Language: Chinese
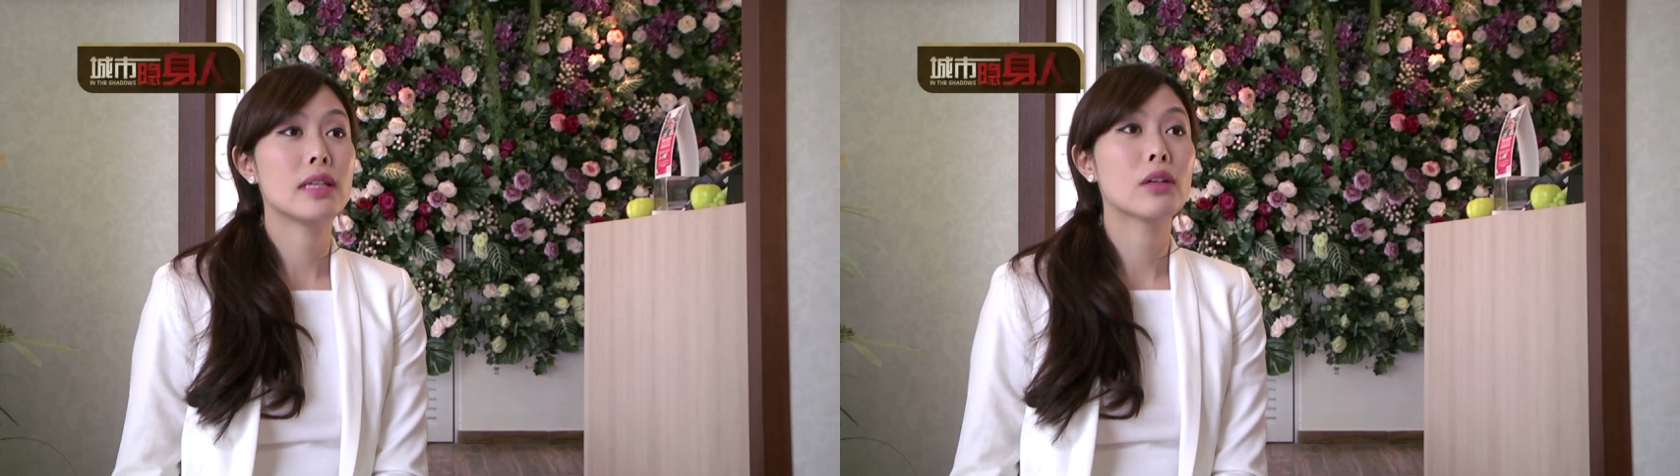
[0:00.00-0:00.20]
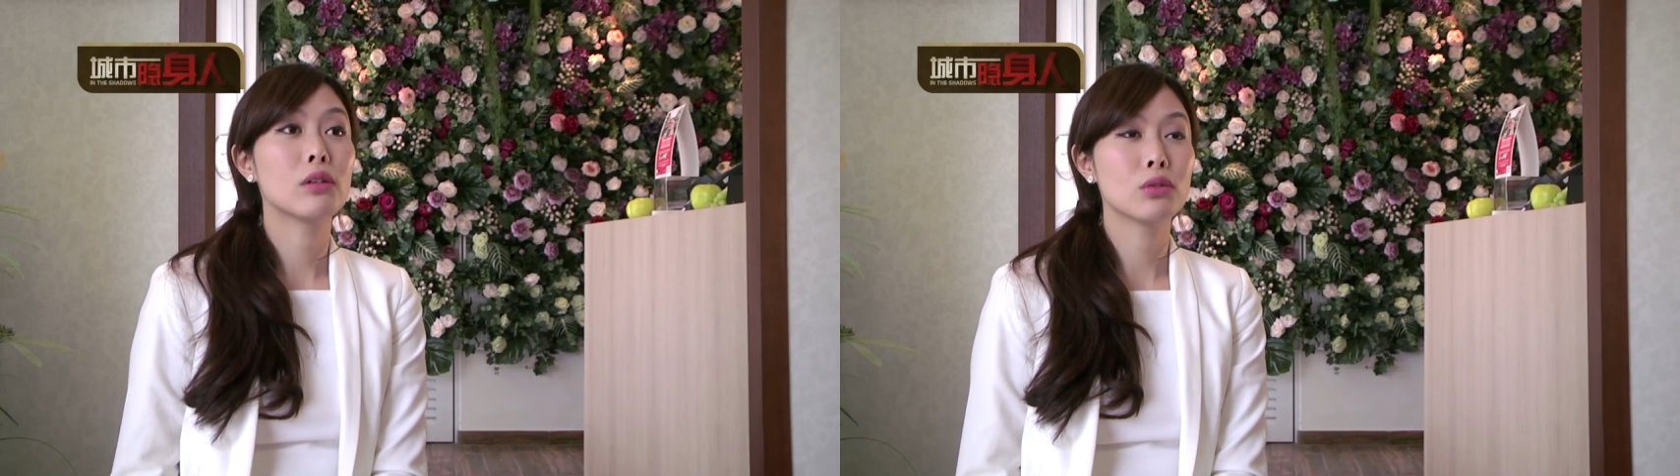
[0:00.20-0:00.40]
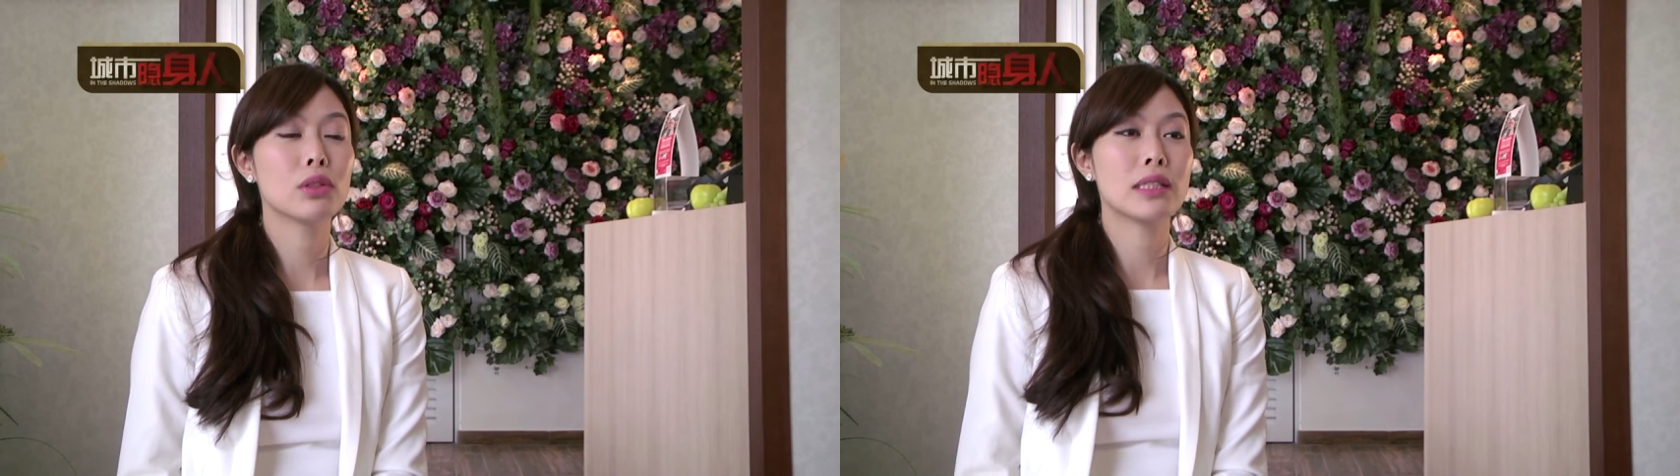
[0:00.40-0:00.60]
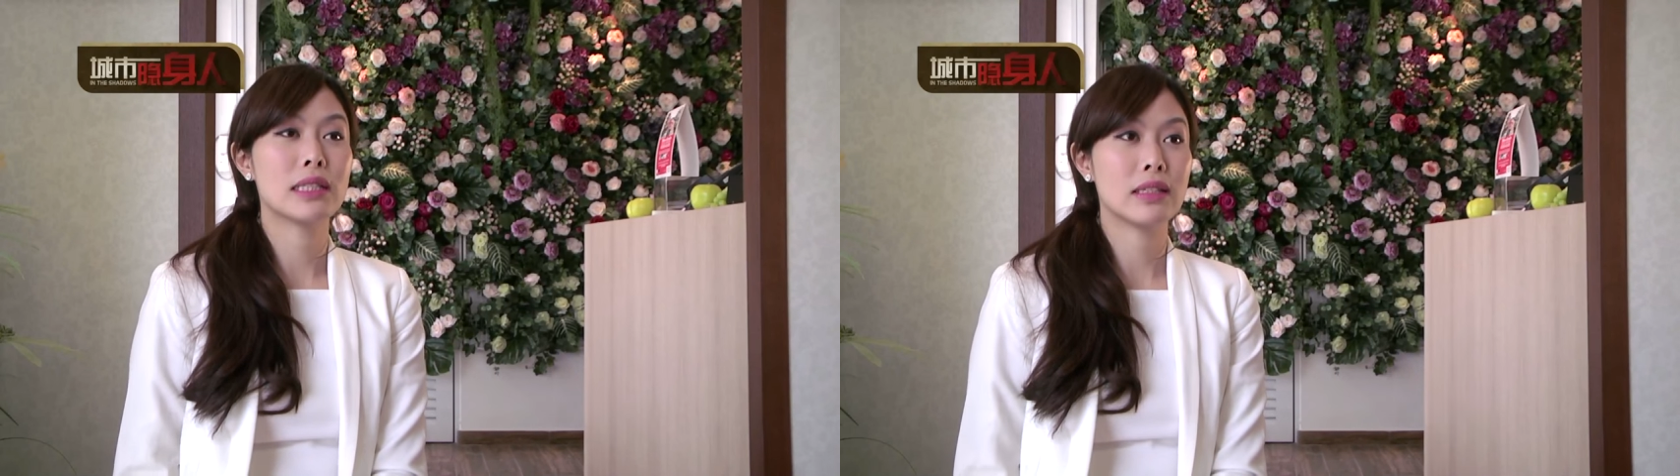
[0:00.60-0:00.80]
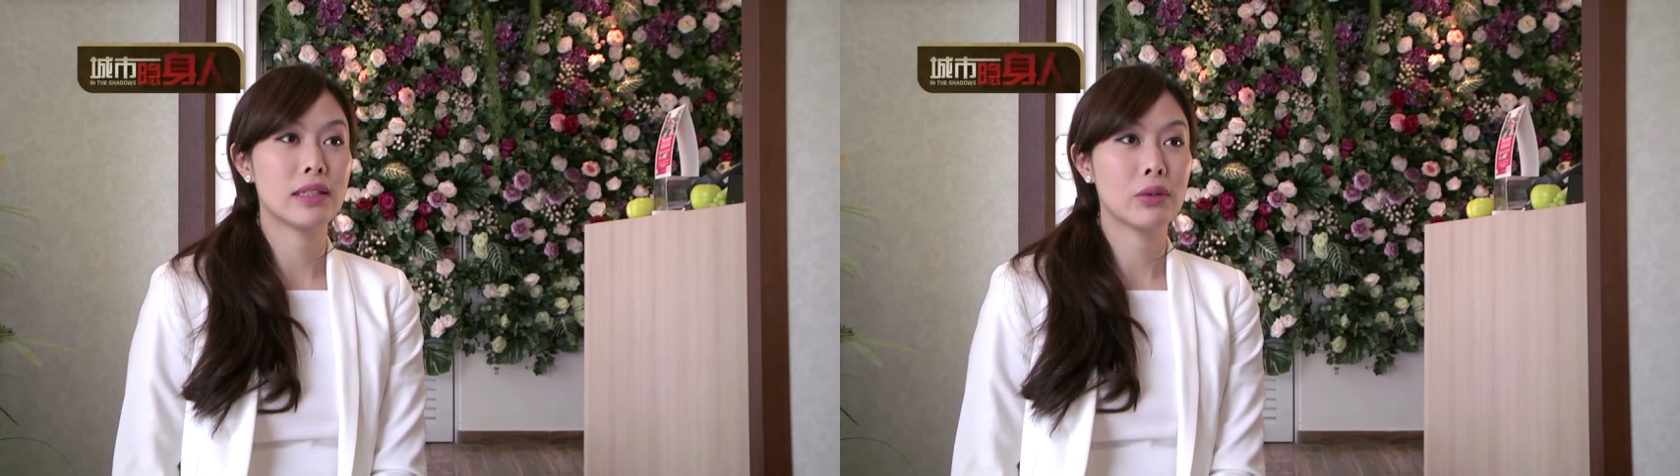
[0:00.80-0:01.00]
些工作的
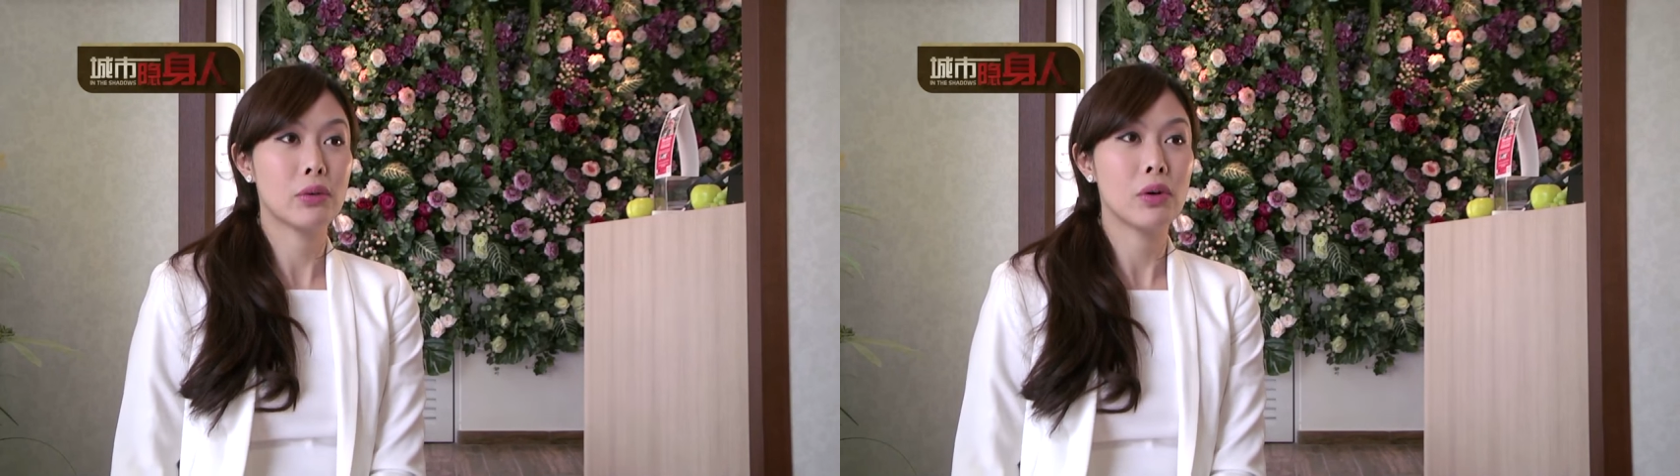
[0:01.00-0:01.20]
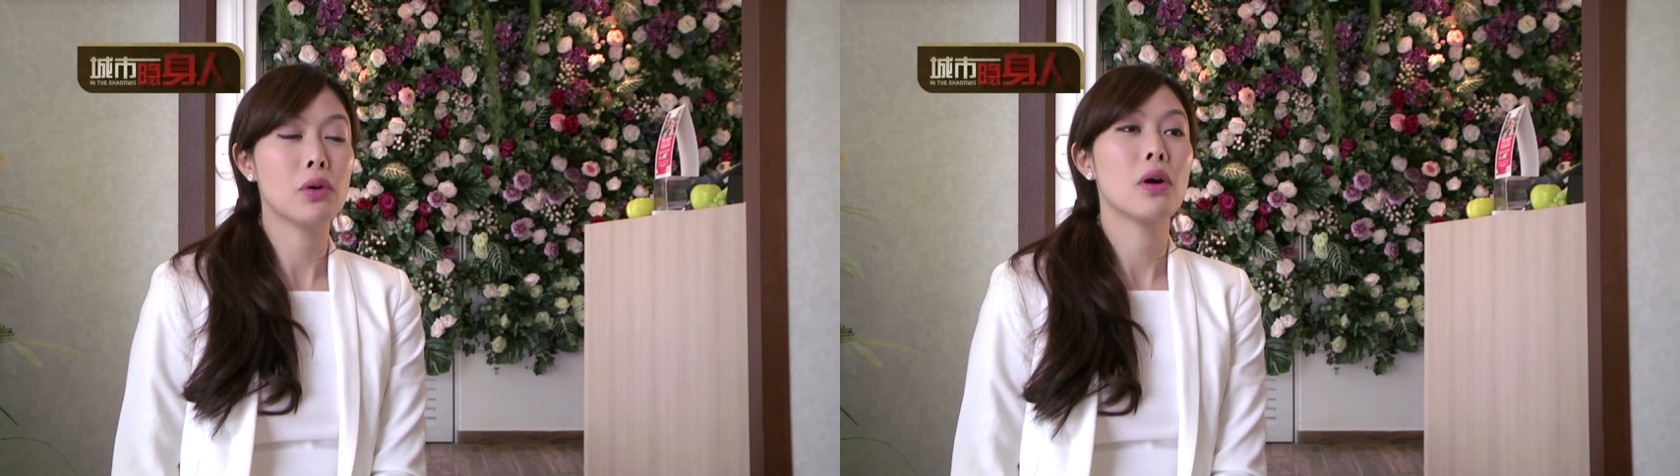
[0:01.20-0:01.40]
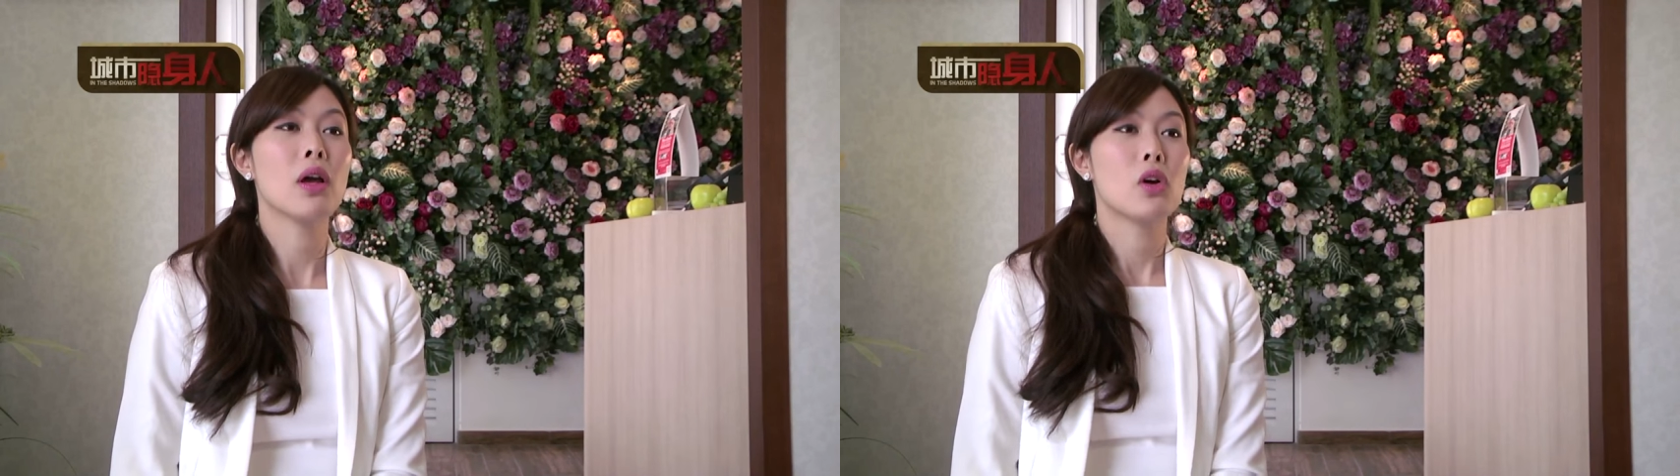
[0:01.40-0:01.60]
经验过后，